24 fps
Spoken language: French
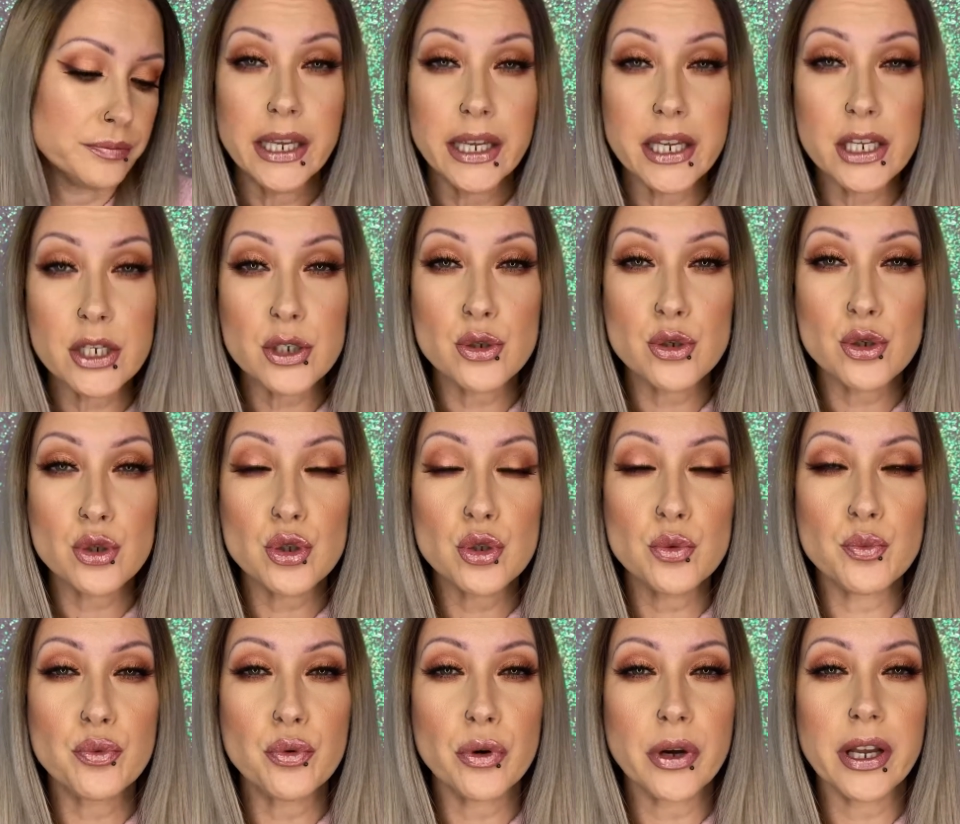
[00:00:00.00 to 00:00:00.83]
Et
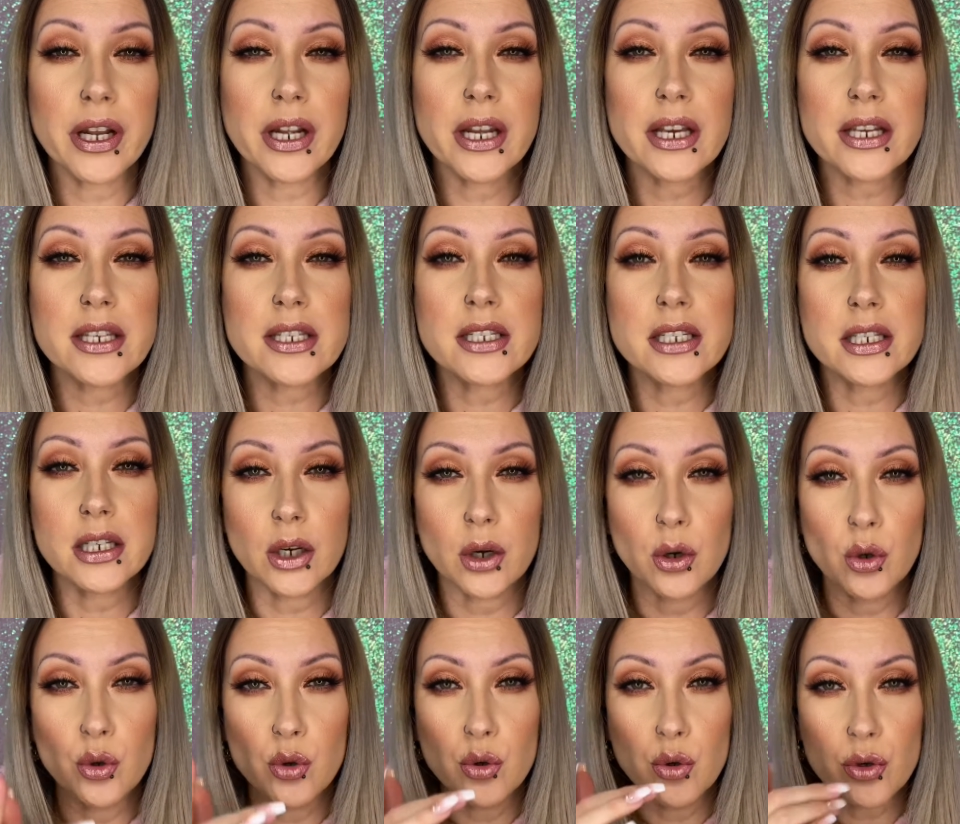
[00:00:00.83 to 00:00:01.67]
juste pour
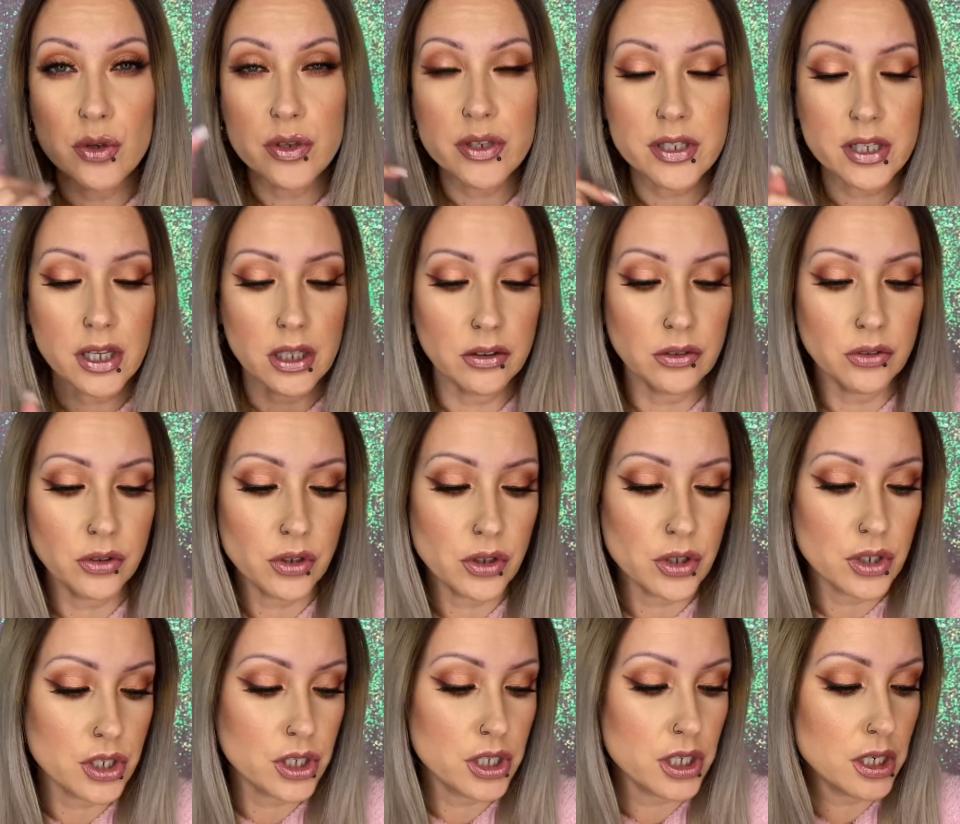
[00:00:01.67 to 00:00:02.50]
éclaircir le
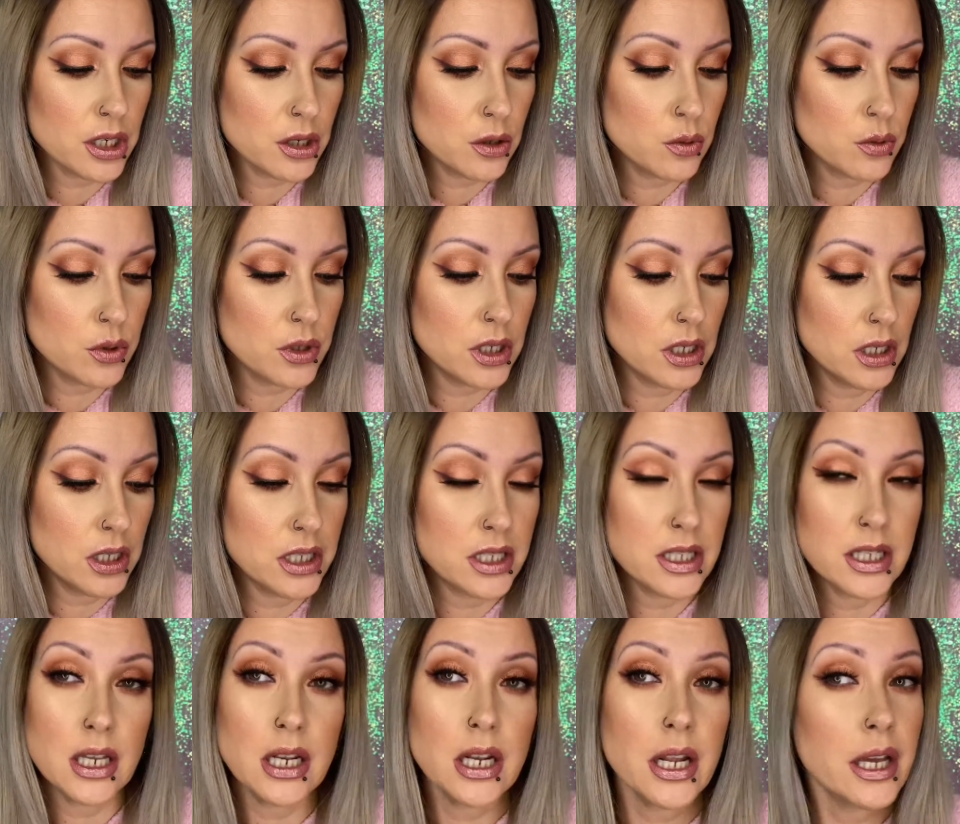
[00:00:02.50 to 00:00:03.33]
centre, j'ai
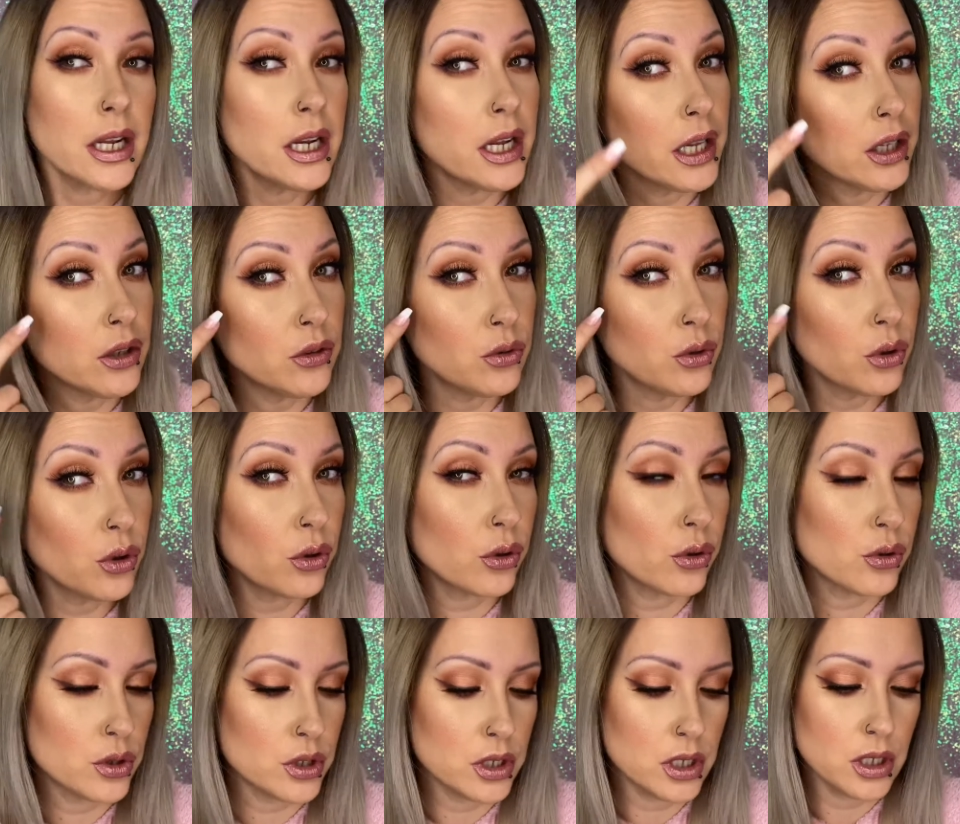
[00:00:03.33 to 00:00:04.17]
utilisé l'highlighter
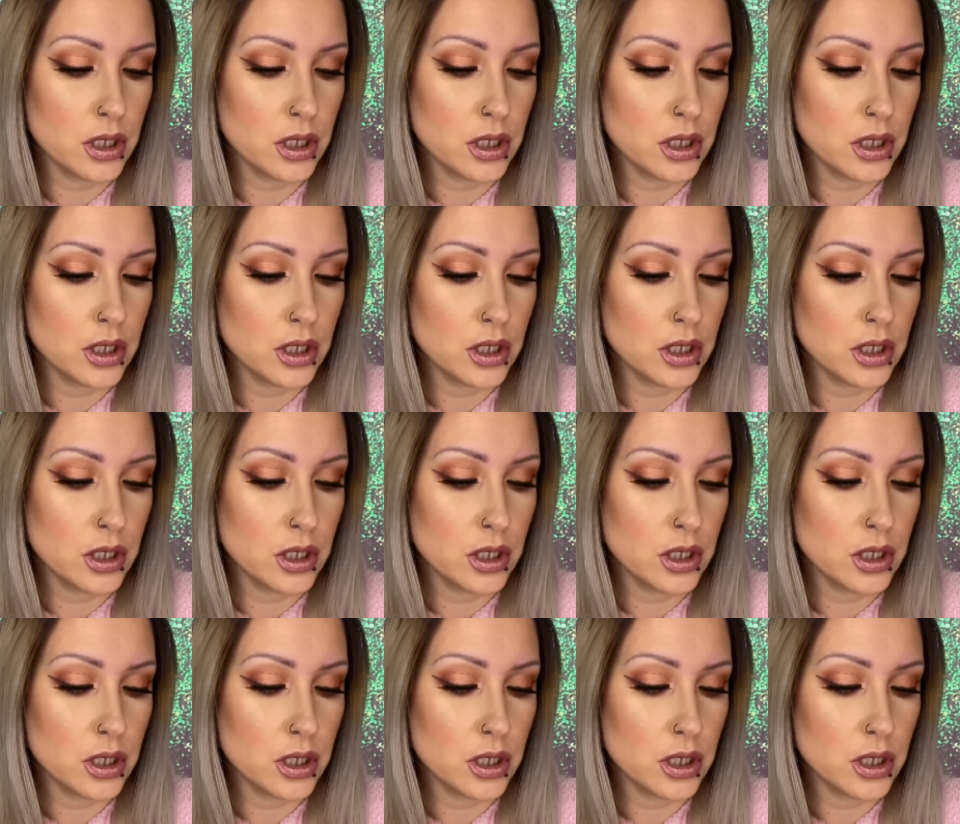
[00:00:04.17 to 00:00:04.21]
que j'ai